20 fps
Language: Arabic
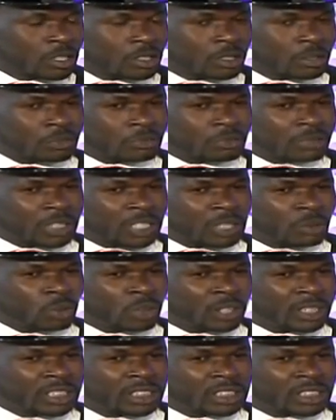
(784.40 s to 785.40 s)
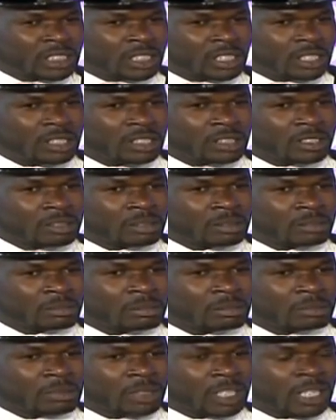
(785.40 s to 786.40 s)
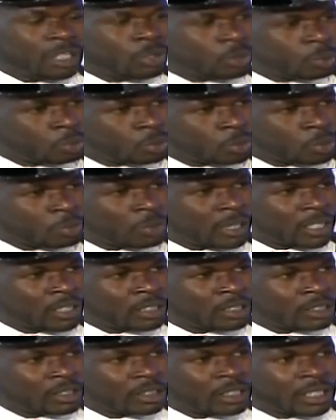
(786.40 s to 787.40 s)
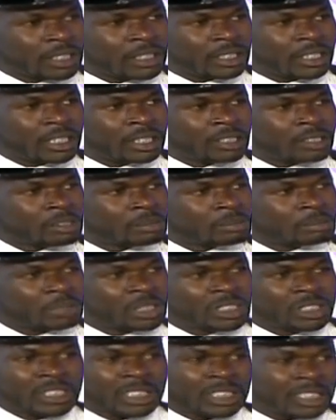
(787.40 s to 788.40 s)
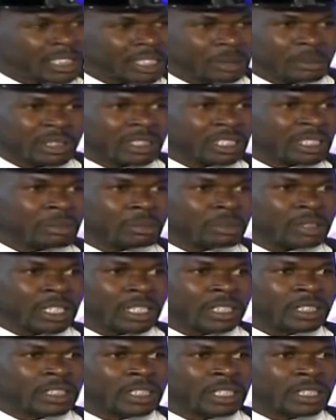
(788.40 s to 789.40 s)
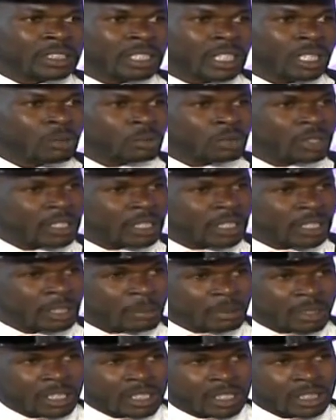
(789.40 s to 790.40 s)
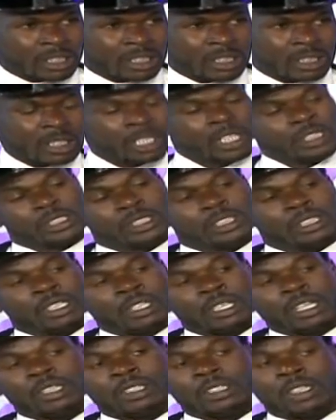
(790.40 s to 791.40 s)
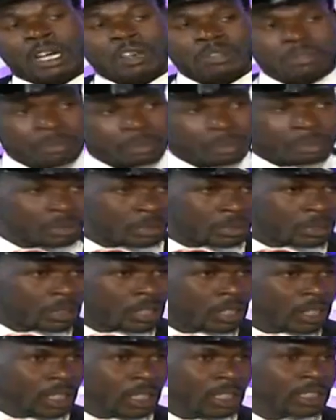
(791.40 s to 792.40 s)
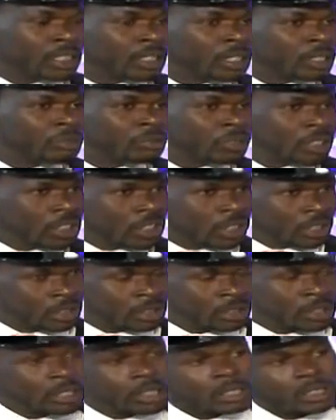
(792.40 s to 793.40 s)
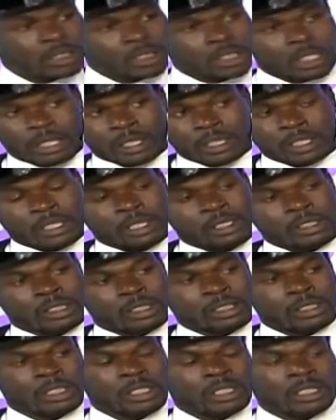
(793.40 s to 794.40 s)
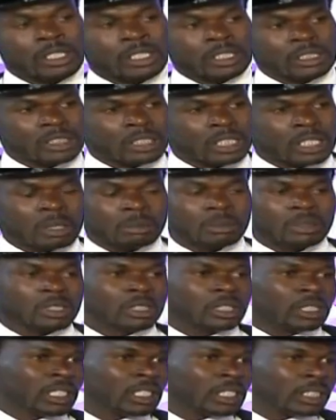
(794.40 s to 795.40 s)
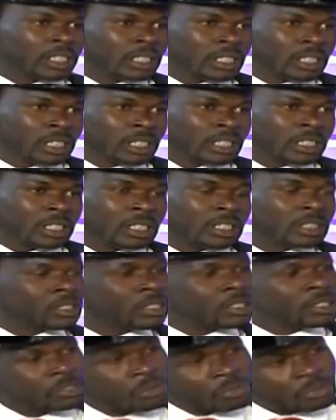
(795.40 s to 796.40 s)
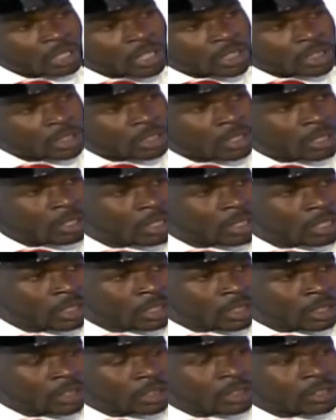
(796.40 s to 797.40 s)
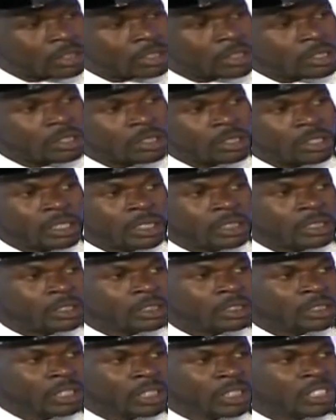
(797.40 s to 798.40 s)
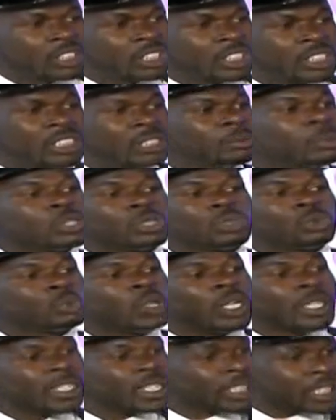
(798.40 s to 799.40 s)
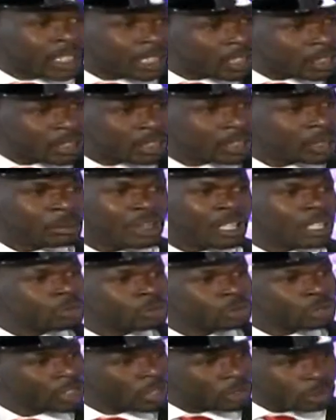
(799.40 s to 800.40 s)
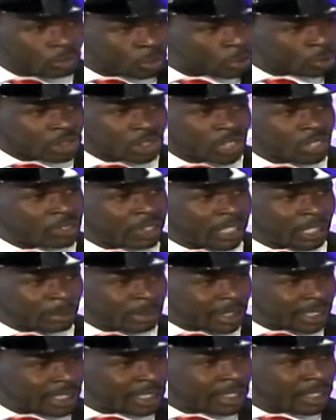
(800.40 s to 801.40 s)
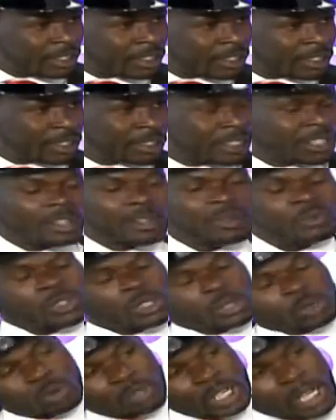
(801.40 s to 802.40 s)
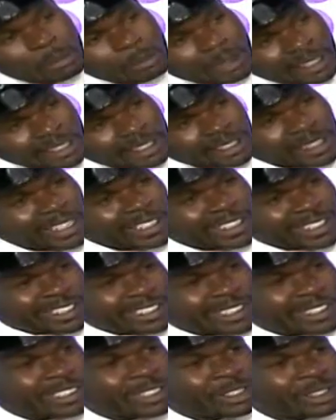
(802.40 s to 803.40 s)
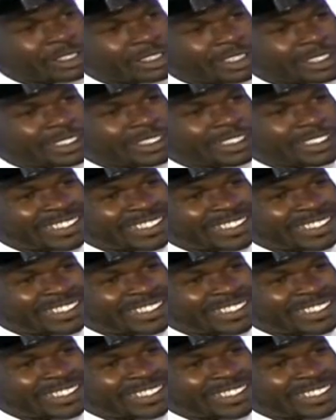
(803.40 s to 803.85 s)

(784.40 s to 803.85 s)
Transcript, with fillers: فمركزين على ام درمان لانها هي بجد كده منطقه بتاعت يعني حوجه كبيره جدا خاصه الاطراف عندنا الفتح عندنا الاسكانات عندنا دار السلام عندنا الحله الجديده عندنا النفاشه عندنا يعني حته اسمها السودان جديد دي ما اظن ذاته في زول شافها قبل كده فدي كلها اماكن نائيه جدا ان شاء الله حنبنيهم